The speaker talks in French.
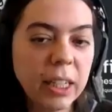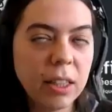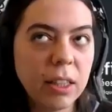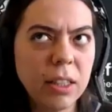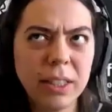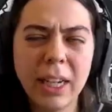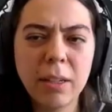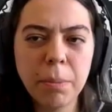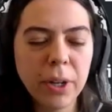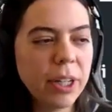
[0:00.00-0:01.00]
la, question ou
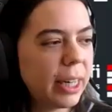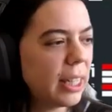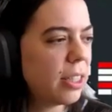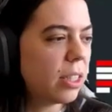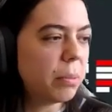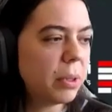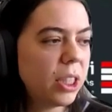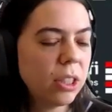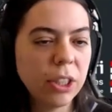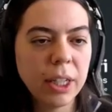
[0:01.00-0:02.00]
est-ce que vous voulez prendre la
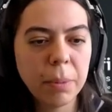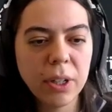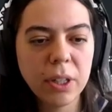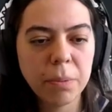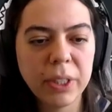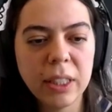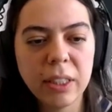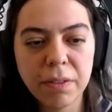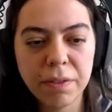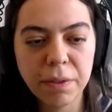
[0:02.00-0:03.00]
deuxième partie ou
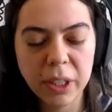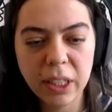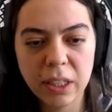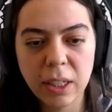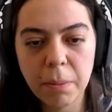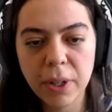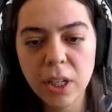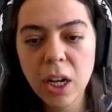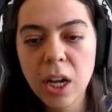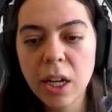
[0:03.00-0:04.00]
tout Non, moi
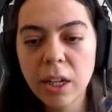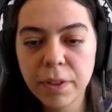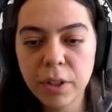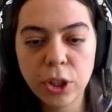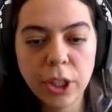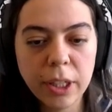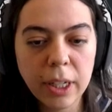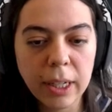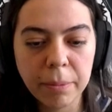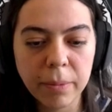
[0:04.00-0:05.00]
j'aimerais vraiment surtout parler
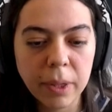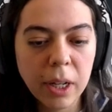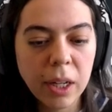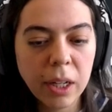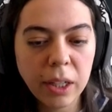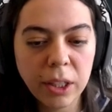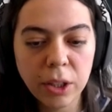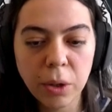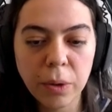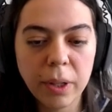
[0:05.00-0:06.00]
de la partie machine
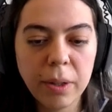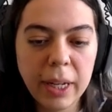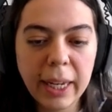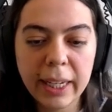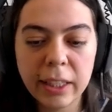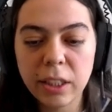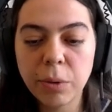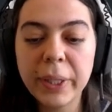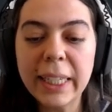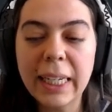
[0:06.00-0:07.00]
learning et
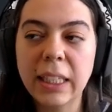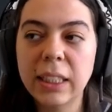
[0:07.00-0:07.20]
prévision.